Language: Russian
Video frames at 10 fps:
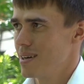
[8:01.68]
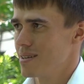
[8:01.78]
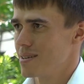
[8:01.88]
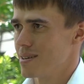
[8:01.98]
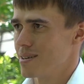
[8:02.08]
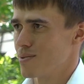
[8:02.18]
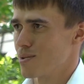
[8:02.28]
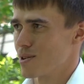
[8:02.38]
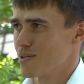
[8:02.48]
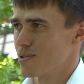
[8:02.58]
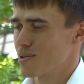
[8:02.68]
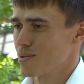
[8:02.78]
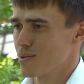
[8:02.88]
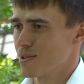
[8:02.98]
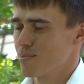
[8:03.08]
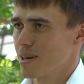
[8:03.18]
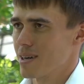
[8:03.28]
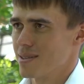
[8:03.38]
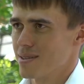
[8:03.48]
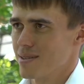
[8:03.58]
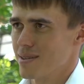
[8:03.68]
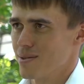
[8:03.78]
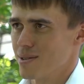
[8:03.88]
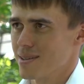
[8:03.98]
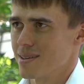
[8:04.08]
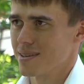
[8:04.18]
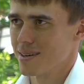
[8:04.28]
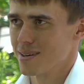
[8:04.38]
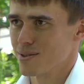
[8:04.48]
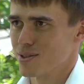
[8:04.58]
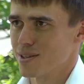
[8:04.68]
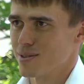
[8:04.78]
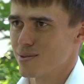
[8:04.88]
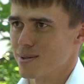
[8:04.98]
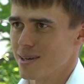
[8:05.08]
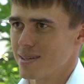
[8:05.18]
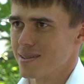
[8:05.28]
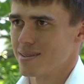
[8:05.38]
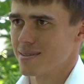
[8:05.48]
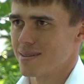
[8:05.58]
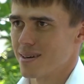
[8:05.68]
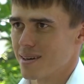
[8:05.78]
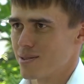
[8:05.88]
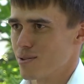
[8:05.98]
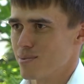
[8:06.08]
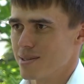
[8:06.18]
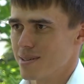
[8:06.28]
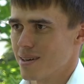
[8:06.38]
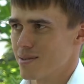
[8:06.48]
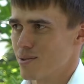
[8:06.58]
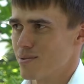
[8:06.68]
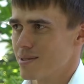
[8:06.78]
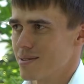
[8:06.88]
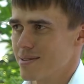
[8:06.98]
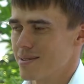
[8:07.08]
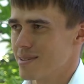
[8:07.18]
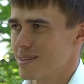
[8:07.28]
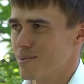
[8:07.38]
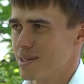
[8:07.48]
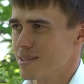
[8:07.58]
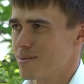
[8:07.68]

на урок физкультуры показывал довольно-таки хорошие результаты. Так особо не готовясь, не занимаясь